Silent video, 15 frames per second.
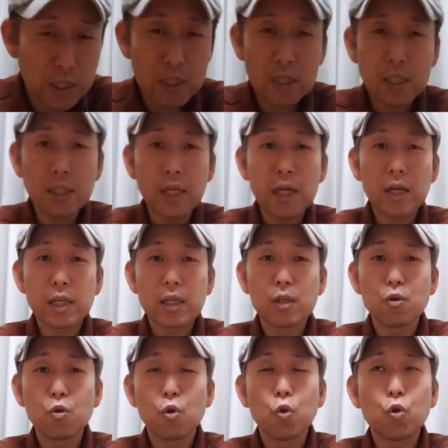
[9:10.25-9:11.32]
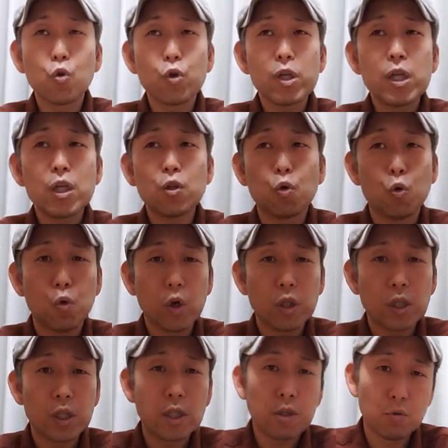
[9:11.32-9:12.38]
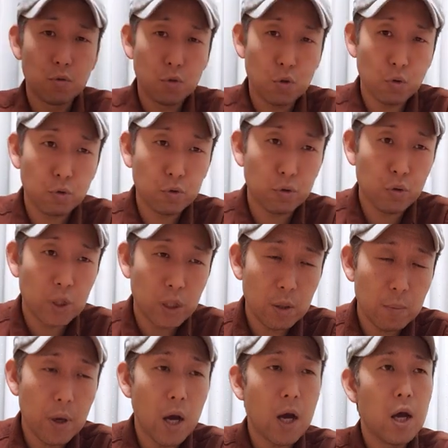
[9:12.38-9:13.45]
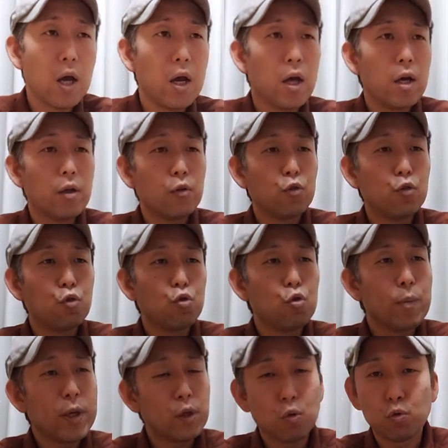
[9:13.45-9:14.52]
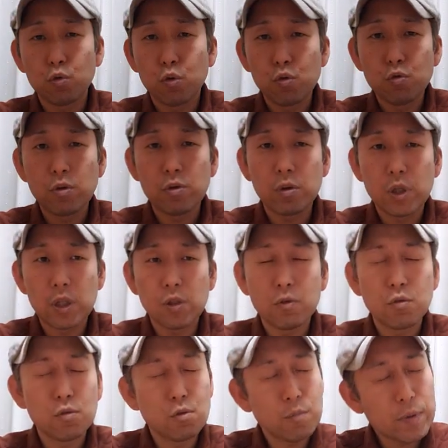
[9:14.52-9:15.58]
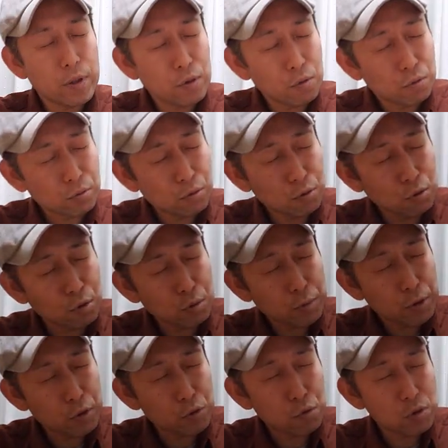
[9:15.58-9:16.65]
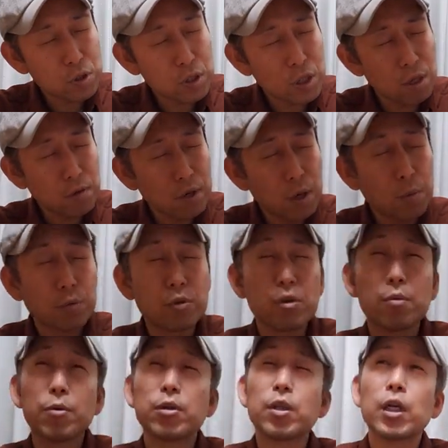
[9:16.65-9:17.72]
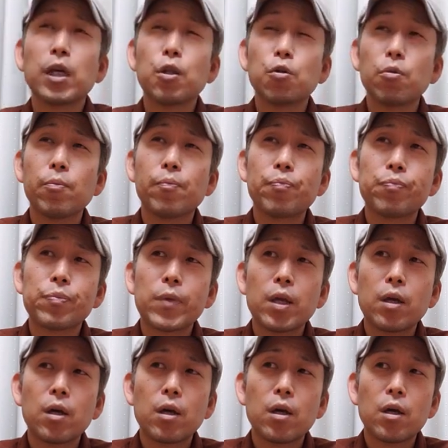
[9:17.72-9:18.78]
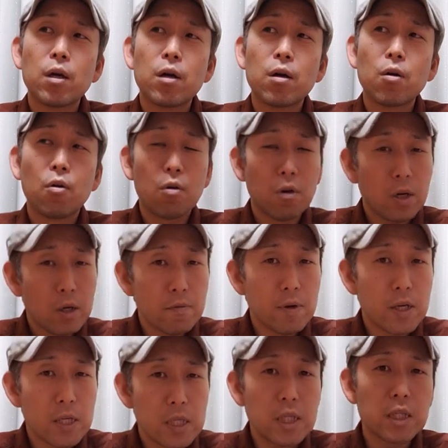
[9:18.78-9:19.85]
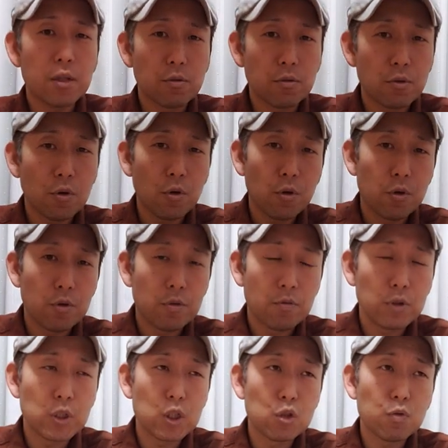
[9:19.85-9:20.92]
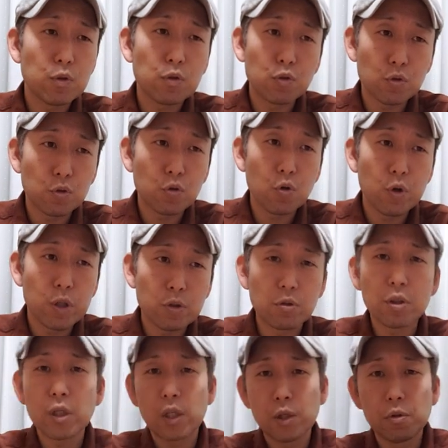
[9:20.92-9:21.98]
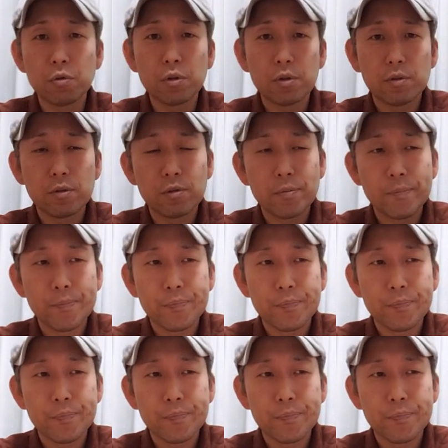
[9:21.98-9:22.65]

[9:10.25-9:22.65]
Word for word: 聴いたら聴くほどいいところが出てくる曲というかね、まあ、スルメ曲というんですかね。スルメ曲というのとまたちょっと違うかもしれませんけど、これはいいですよ。私はすごい好きな曲です。